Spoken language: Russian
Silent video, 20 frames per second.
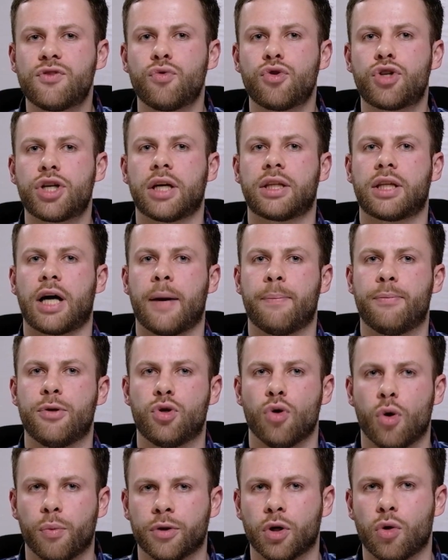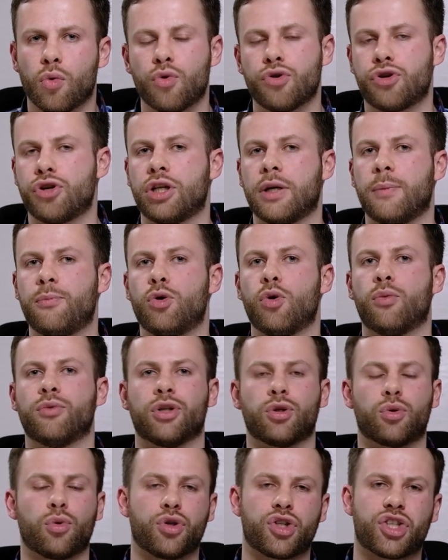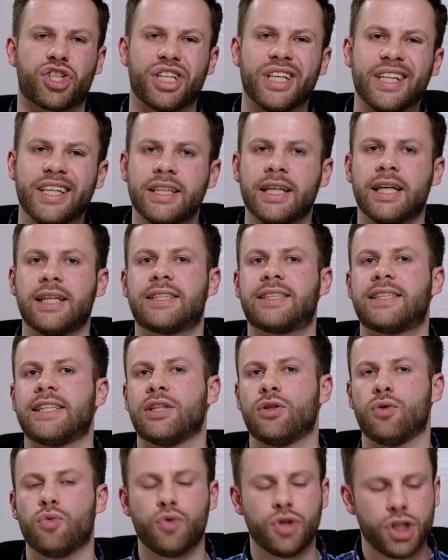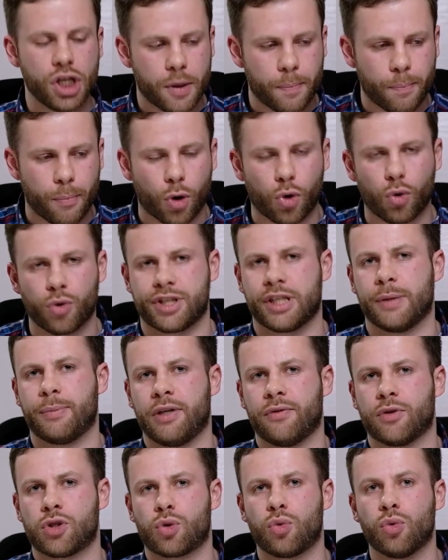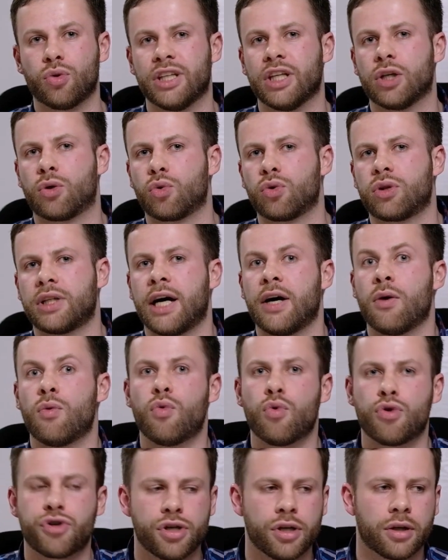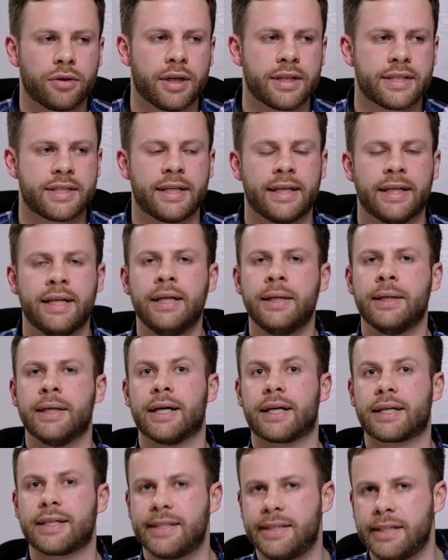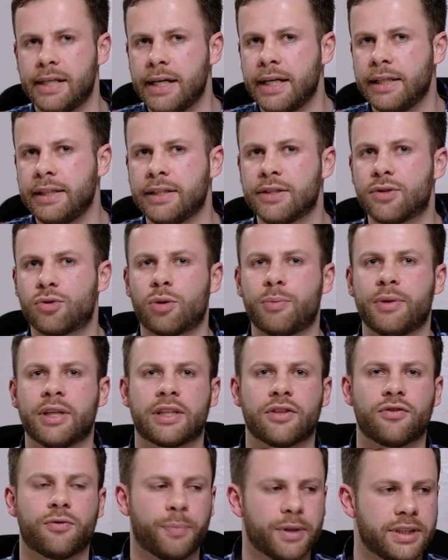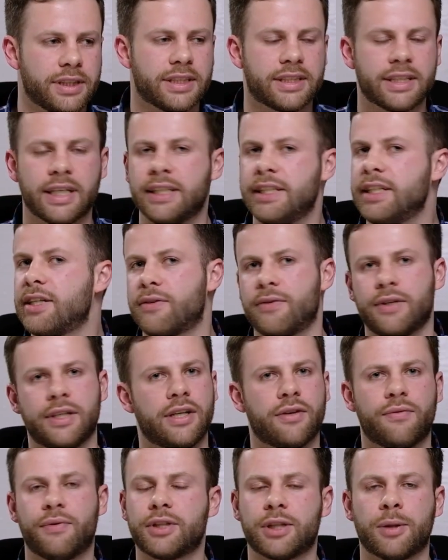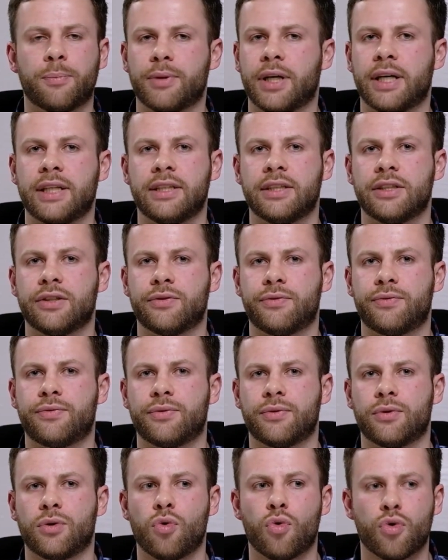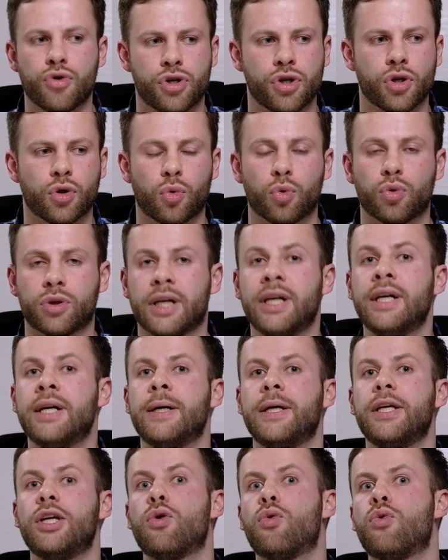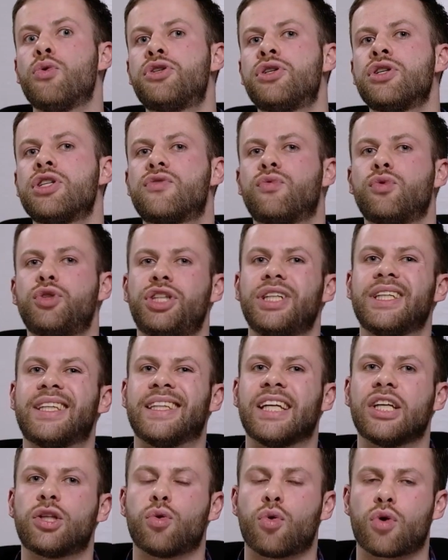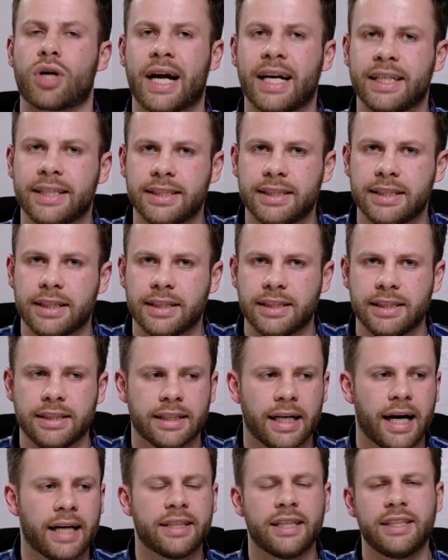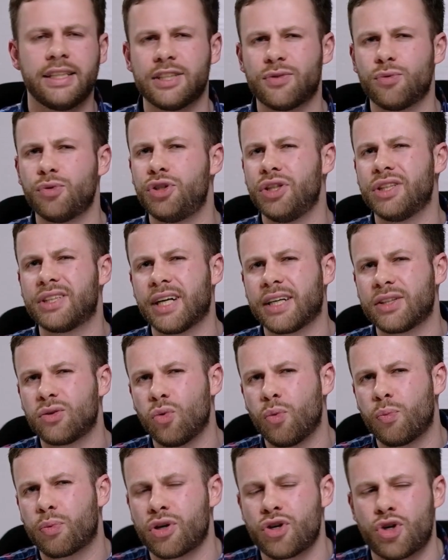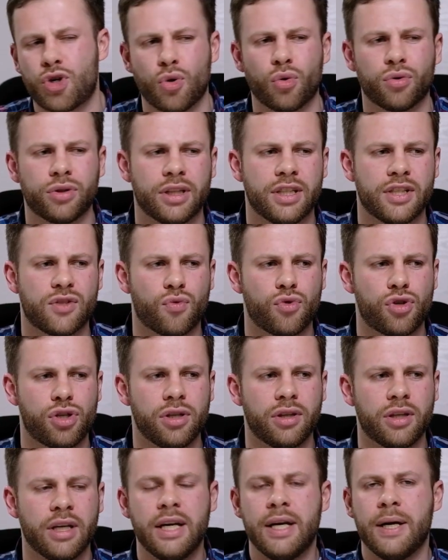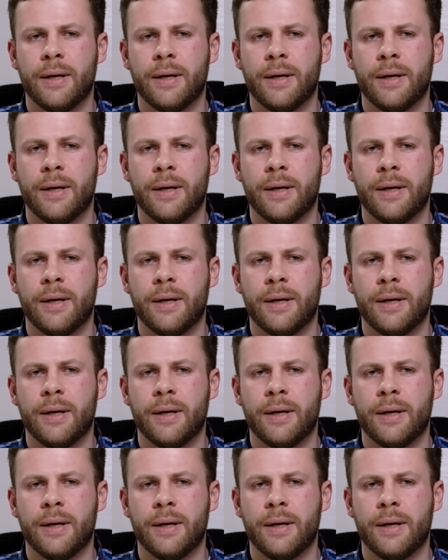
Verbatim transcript: звучат объемно, очень объемно, то есть ширина сцены у них просто превосходная, крутая, очень классные разделение инструментов, позиционирование в этом плане очень круто. И очень звучит натуральная середина, она не звучит как-то упрощенно, не звучит